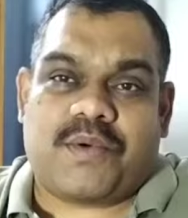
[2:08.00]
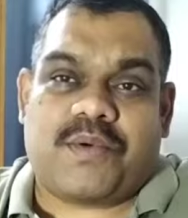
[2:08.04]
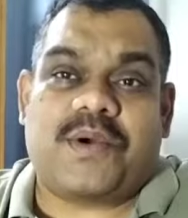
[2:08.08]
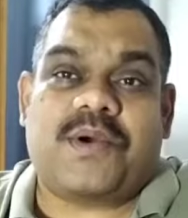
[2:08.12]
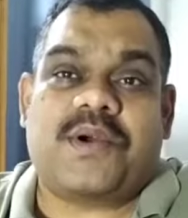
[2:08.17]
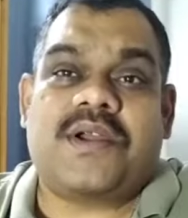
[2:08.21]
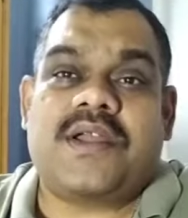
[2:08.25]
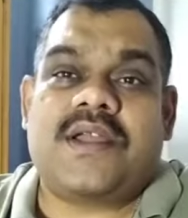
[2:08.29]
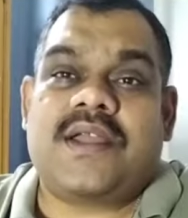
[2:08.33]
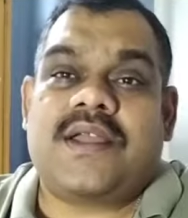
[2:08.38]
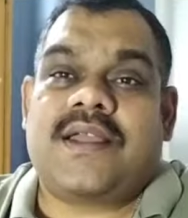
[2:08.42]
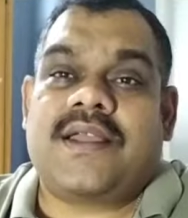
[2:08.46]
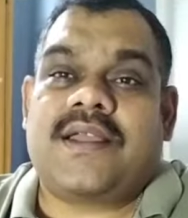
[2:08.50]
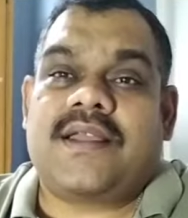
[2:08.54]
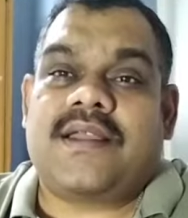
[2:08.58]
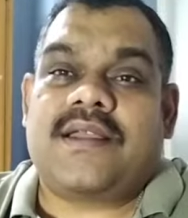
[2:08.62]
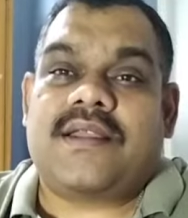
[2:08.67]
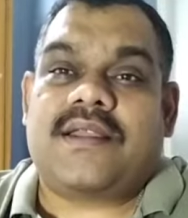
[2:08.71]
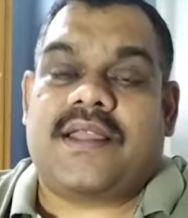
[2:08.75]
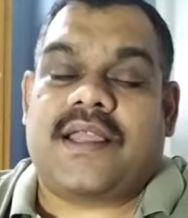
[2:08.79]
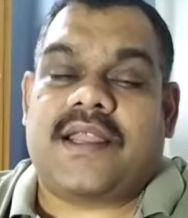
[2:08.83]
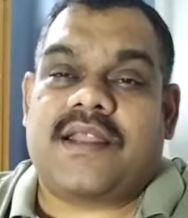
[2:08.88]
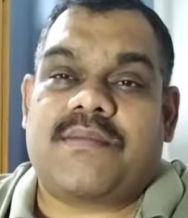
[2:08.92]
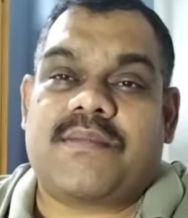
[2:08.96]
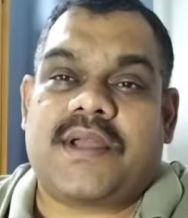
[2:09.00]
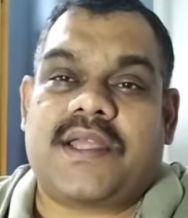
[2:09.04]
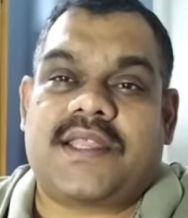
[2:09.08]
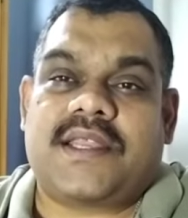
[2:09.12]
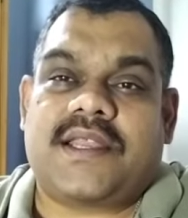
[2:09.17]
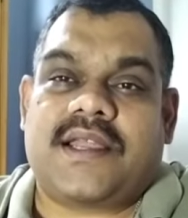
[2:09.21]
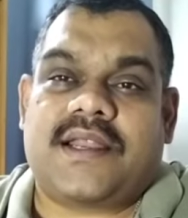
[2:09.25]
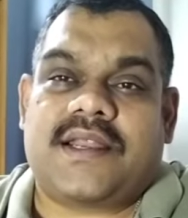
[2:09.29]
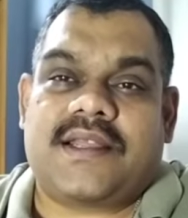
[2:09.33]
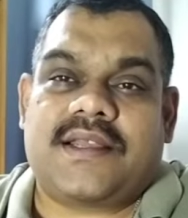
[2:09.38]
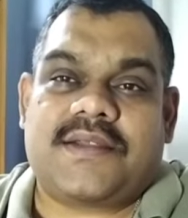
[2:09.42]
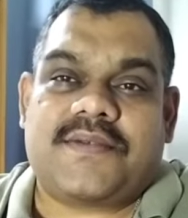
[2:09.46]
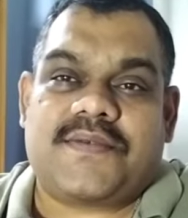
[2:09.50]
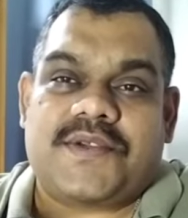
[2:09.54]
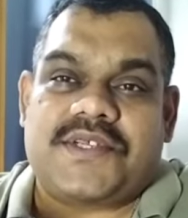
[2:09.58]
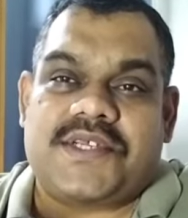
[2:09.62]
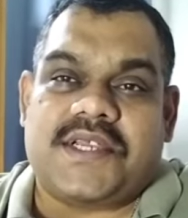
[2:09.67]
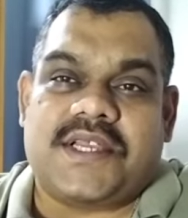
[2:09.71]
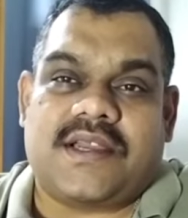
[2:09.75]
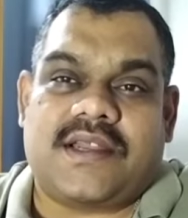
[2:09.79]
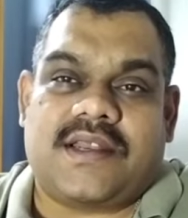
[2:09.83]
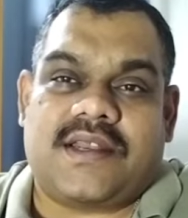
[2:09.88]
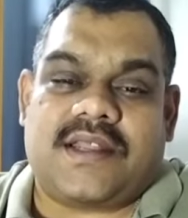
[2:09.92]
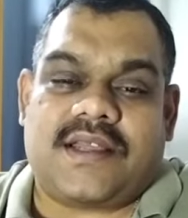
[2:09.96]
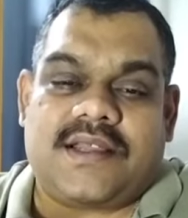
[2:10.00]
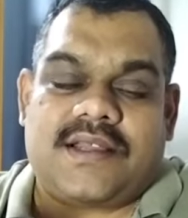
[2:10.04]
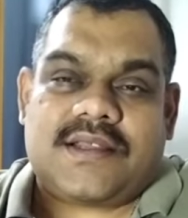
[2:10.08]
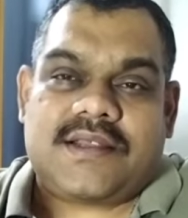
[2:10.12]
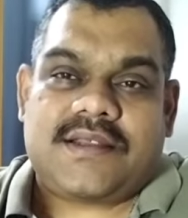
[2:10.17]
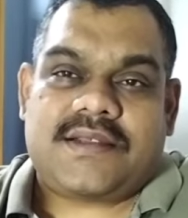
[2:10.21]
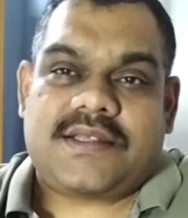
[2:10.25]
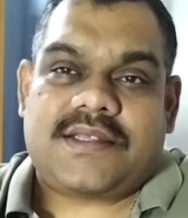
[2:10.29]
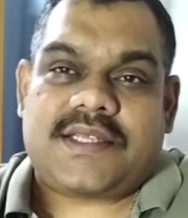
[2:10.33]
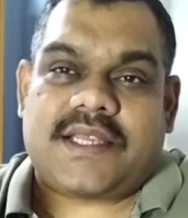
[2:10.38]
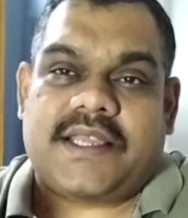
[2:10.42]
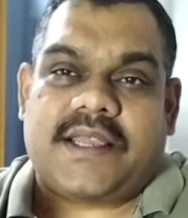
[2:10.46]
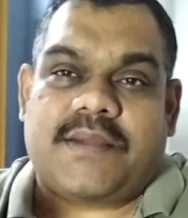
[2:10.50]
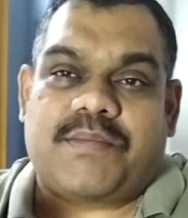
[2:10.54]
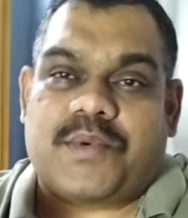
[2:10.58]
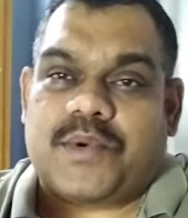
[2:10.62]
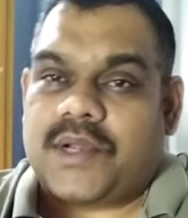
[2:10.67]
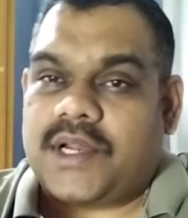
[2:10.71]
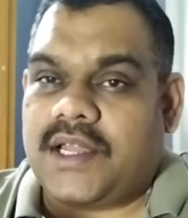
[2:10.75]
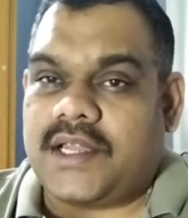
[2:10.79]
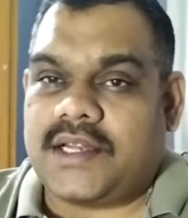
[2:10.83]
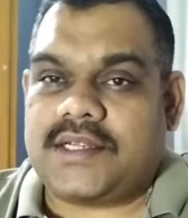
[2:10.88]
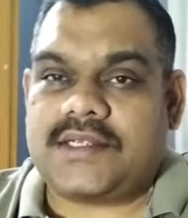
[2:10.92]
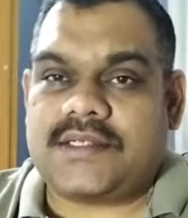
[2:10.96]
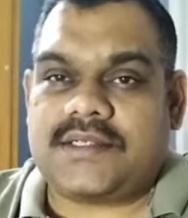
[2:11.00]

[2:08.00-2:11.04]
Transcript: போவோம் என்ன மாதிரியான விஷயங்கள்லாம் செய்ய போகிறாரு